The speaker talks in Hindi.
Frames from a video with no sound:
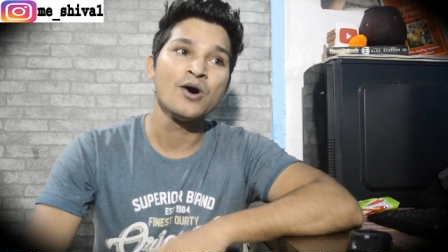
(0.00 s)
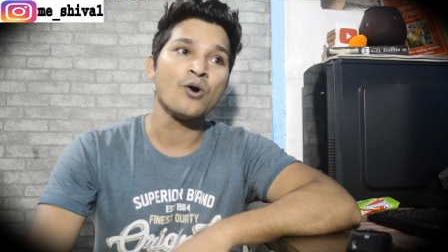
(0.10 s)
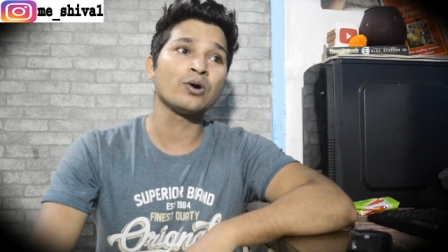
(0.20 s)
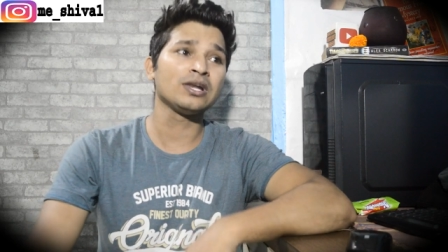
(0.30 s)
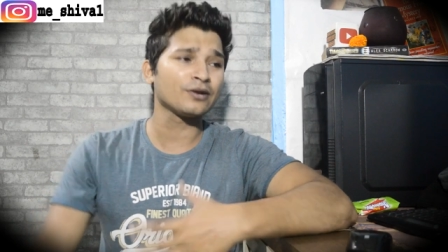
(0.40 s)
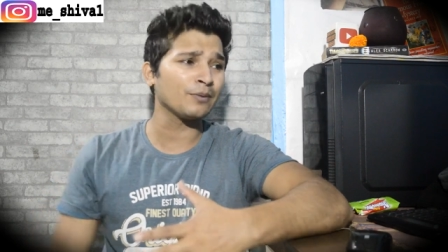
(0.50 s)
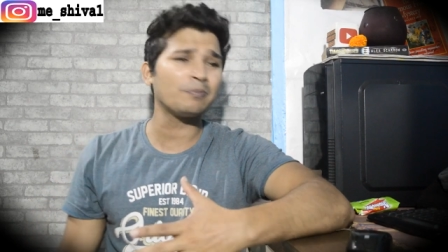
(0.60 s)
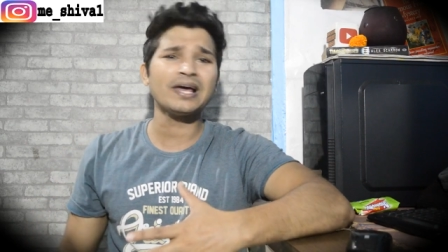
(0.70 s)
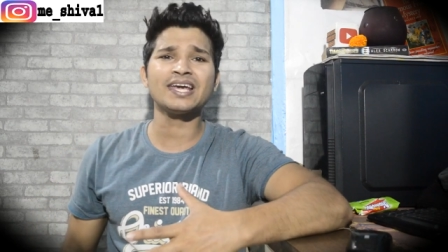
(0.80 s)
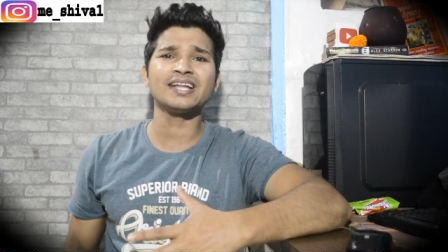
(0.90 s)
और
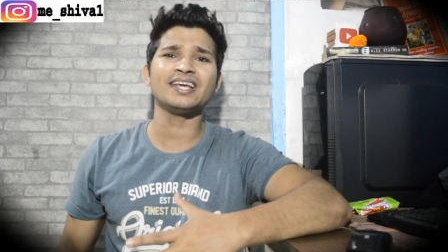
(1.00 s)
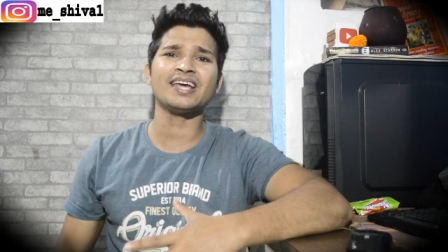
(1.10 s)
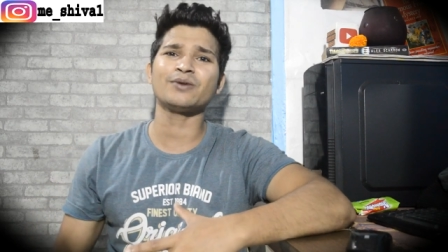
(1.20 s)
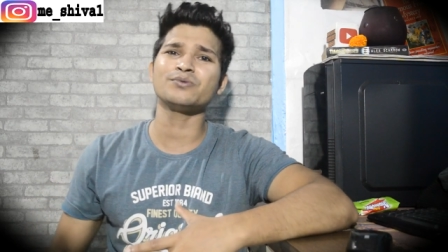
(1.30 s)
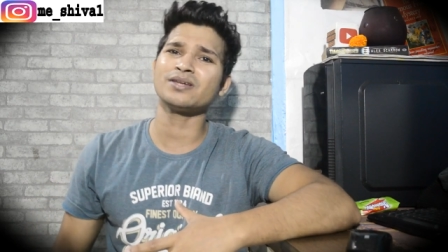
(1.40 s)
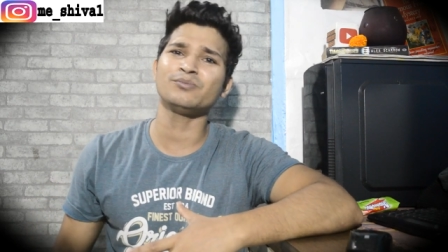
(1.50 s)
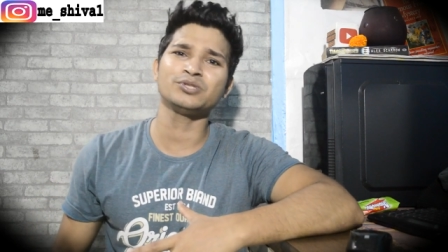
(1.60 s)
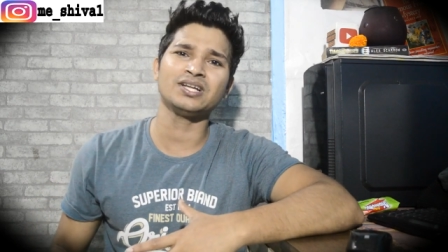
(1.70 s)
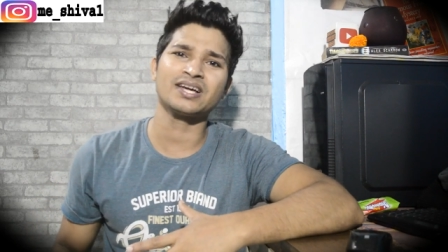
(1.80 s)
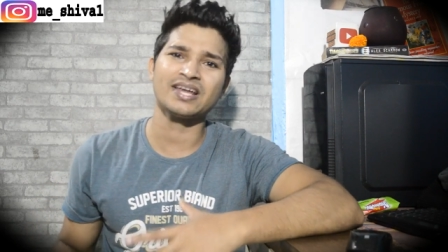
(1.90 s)
रिप्लाई क्या देंगे यार उनसे
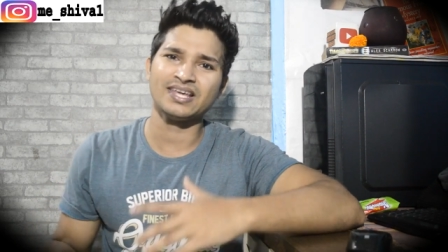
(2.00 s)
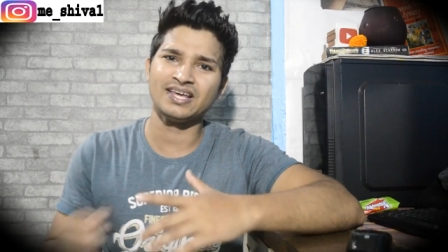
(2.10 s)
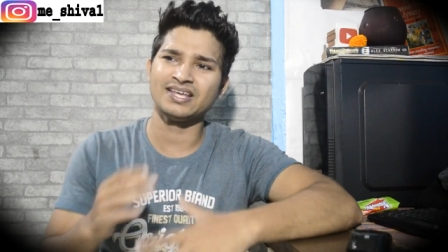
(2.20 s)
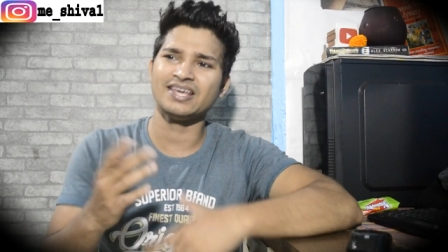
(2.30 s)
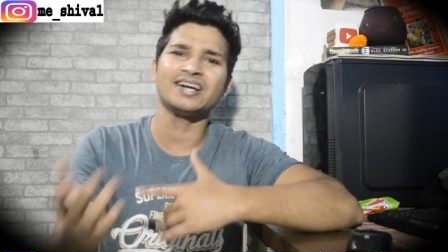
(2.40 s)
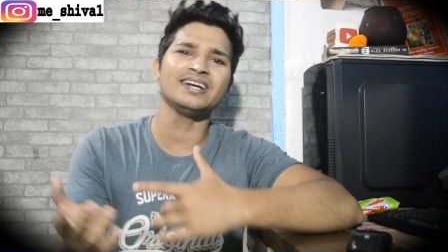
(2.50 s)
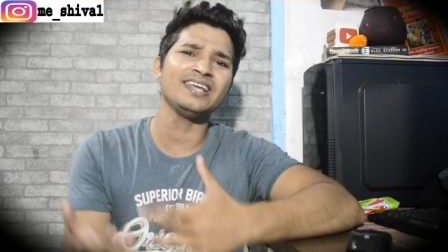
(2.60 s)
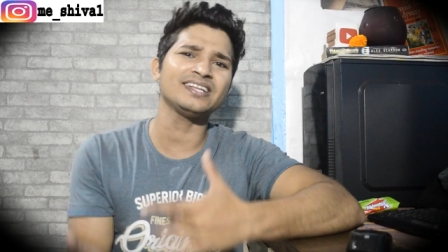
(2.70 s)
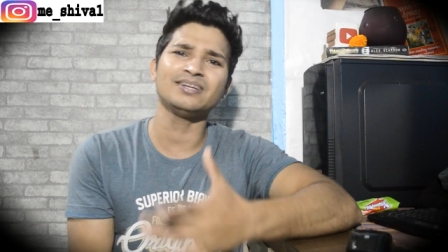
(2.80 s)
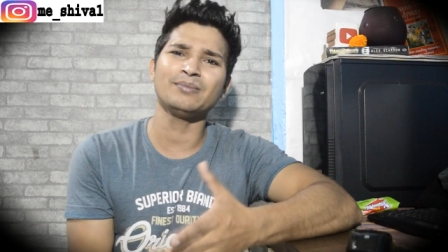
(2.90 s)
मुझे लग रहा है कि एक घंटे
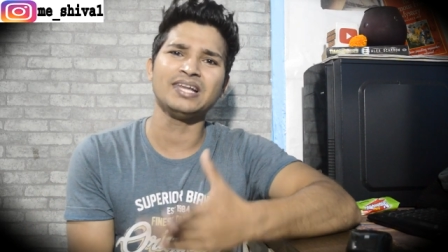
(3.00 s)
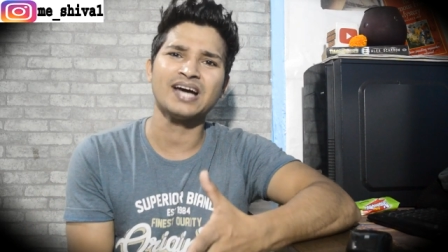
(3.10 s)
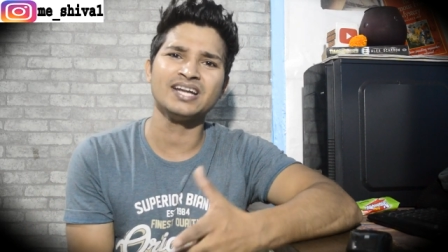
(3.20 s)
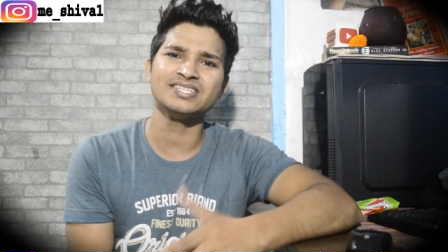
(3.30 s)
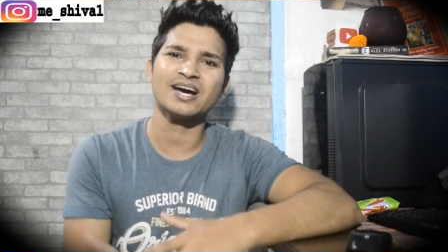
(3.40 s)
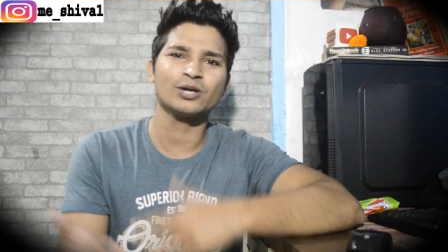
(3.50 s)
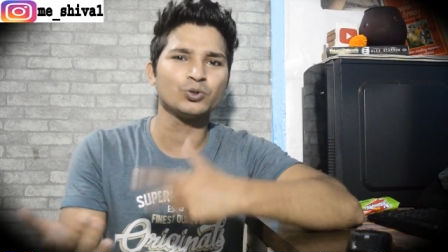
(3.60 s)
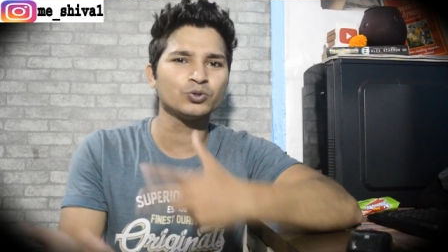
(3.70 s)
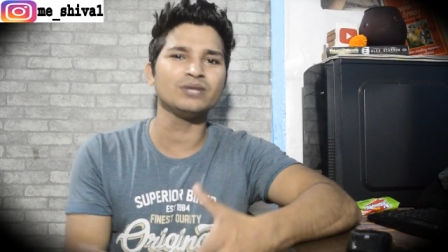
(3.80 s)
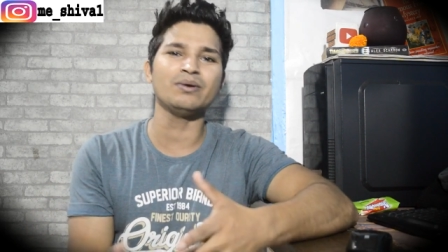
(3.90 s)
एक दिन में लिखा नहीं जाएगा
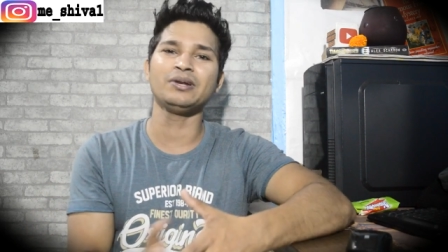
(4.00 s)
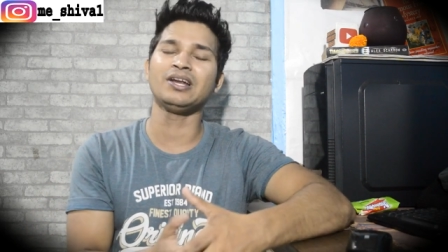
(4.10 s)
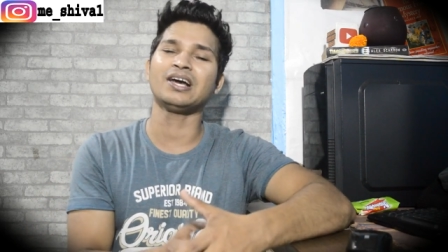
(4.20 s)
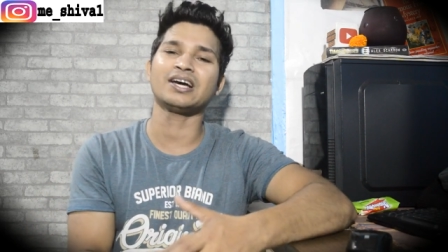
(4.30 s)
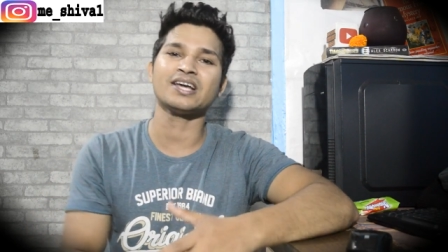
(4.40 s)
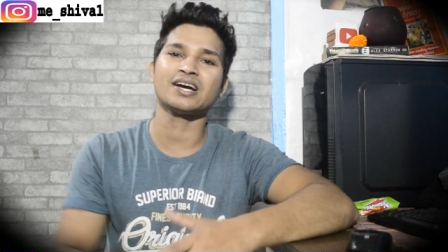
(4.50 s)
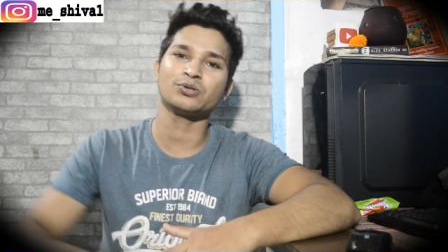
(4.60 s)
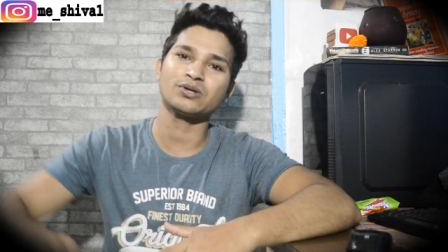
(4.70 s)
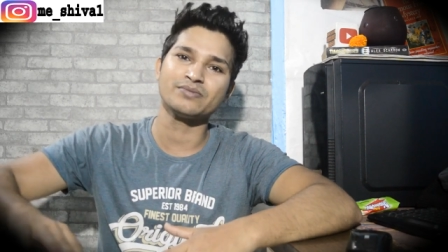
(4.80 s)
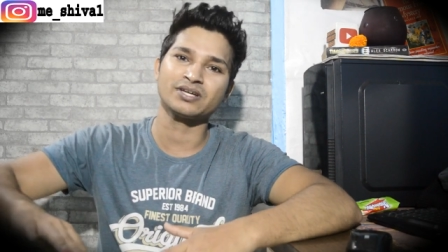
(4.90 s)
दो दिन में भी नहीं लिखा जाएगा तो
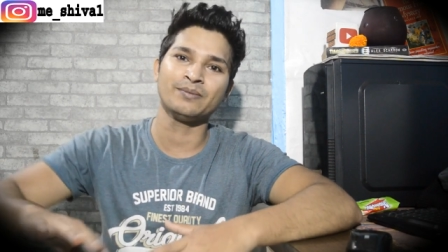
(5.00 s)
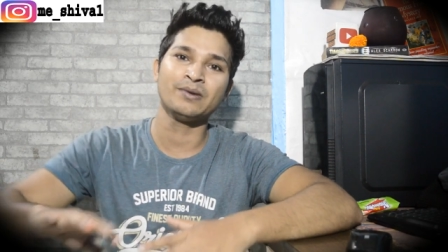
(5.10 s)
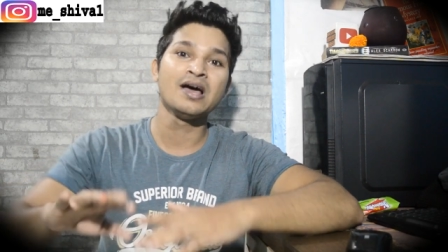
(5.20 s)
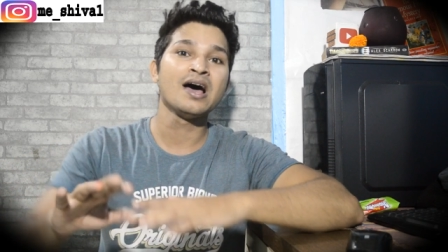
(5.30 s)
कम से कम